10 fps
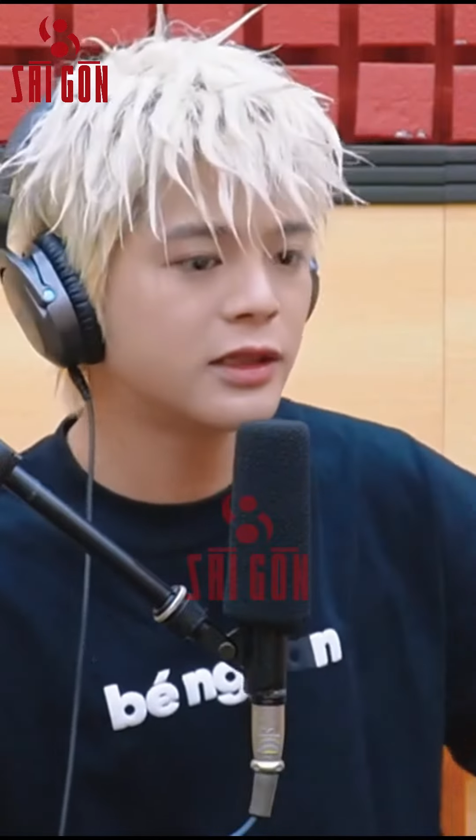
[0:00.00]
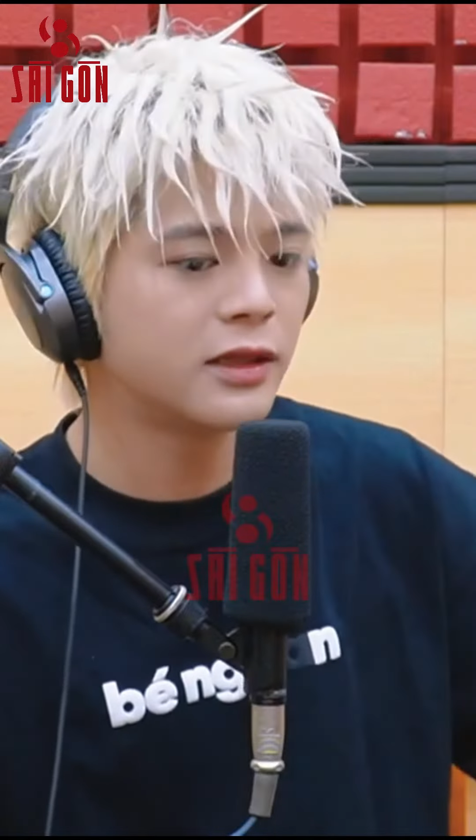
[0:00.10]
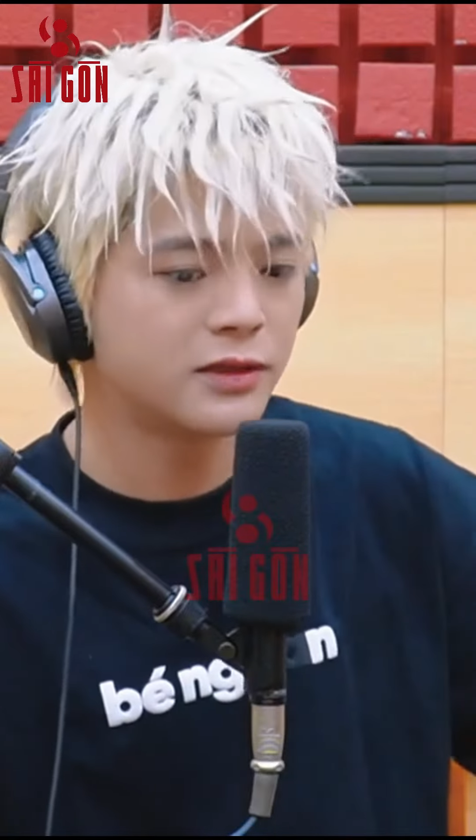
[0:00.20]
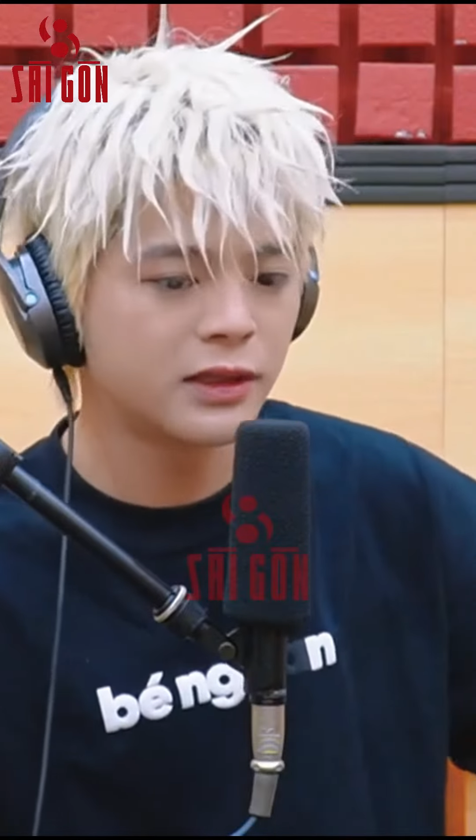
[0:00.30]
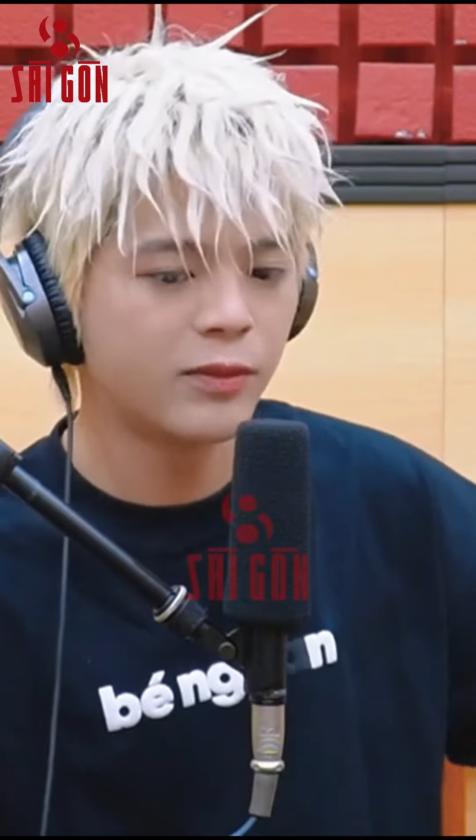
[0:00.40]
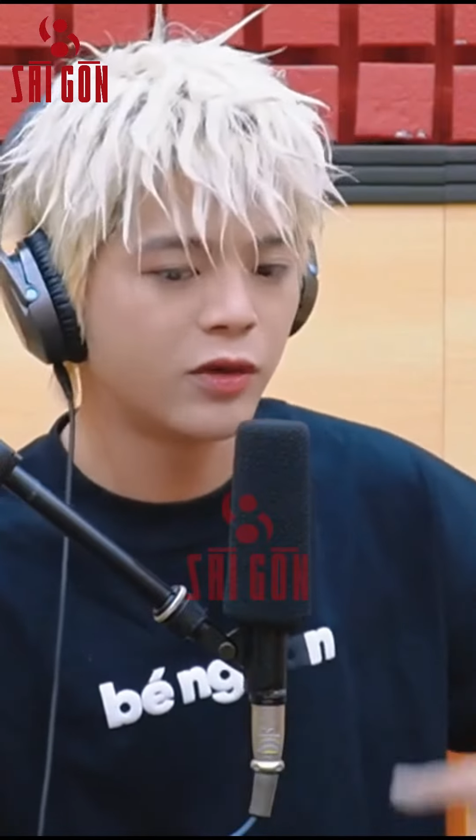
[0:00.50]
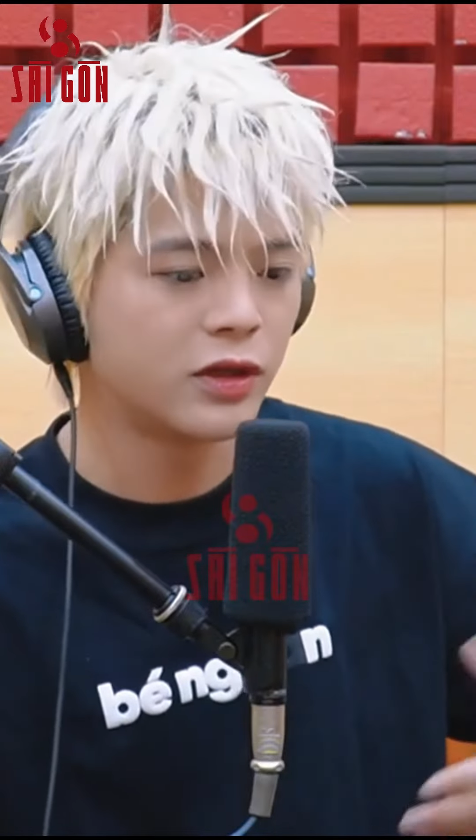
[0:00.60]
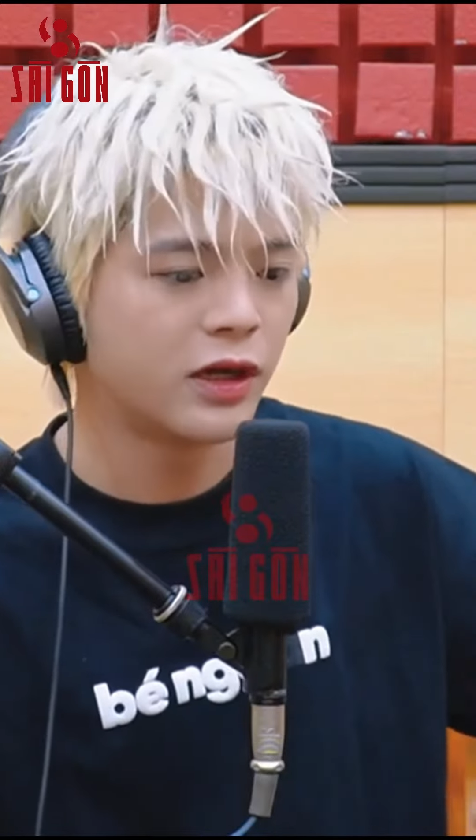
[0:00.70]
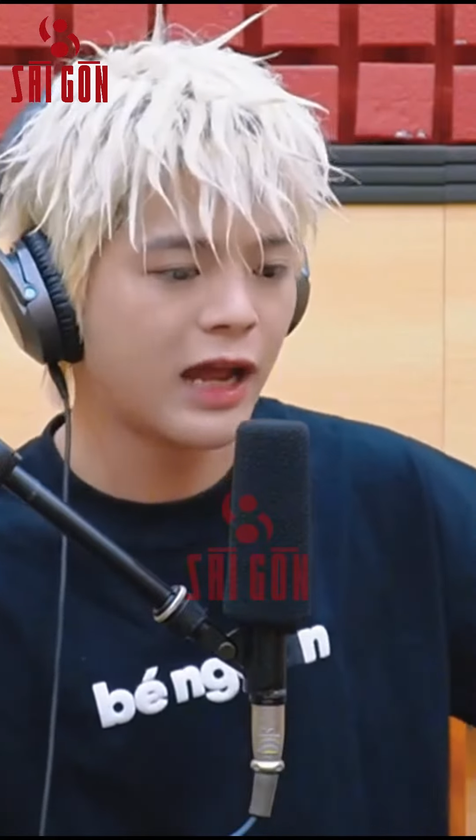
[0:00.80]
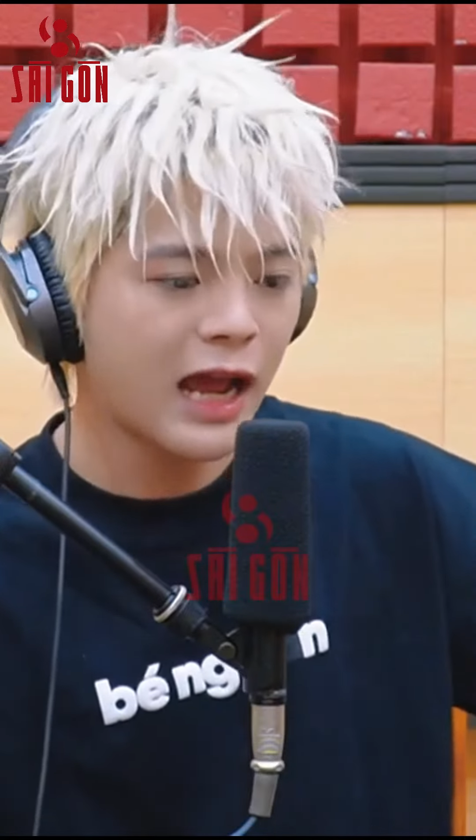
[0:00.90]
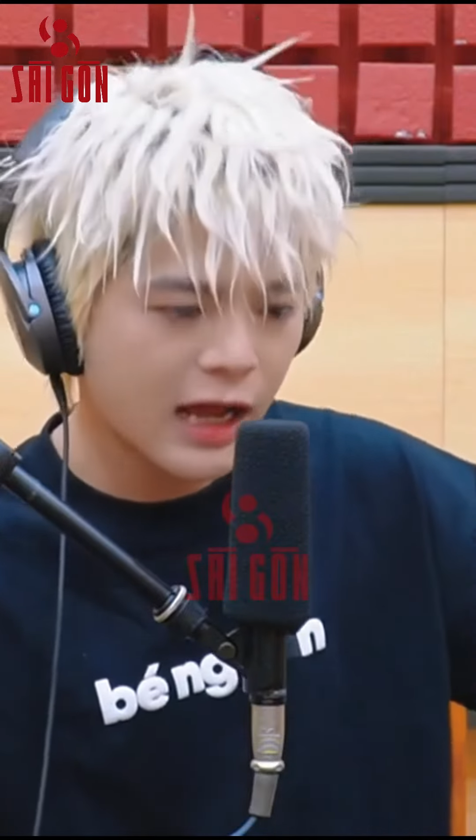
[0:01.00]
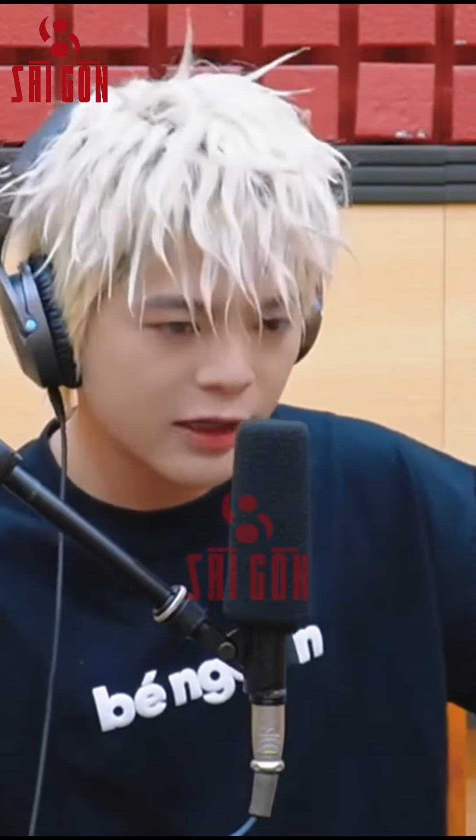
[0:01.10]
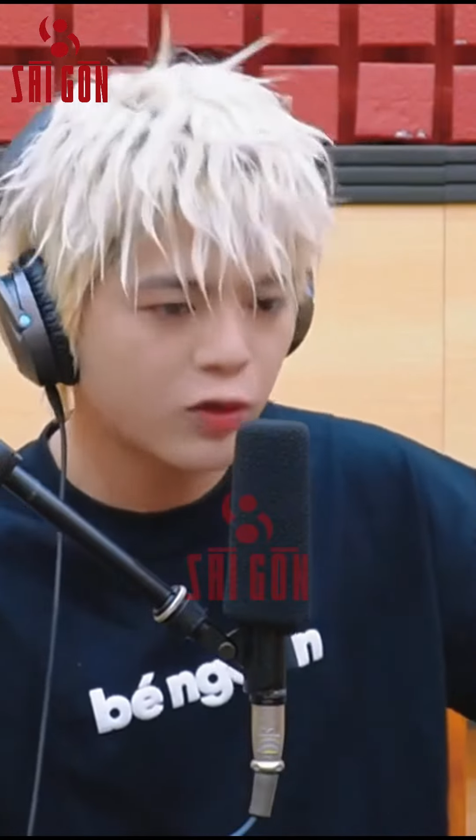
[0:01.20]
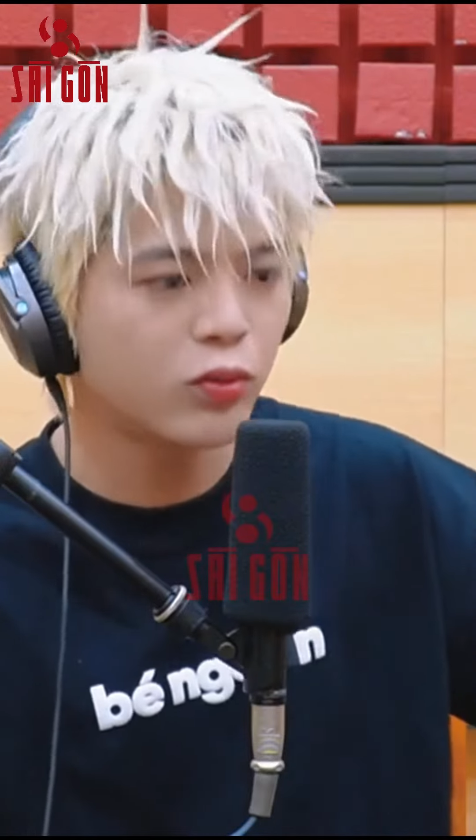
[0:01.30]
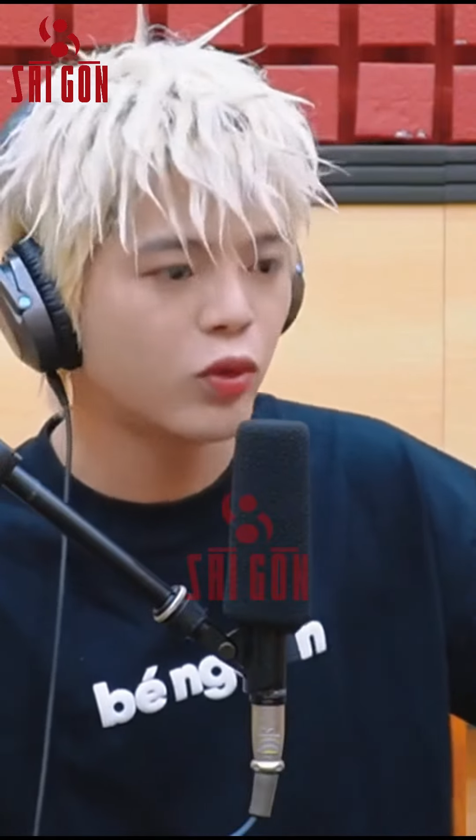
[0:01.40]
thì thật sự là mọi người ai cũng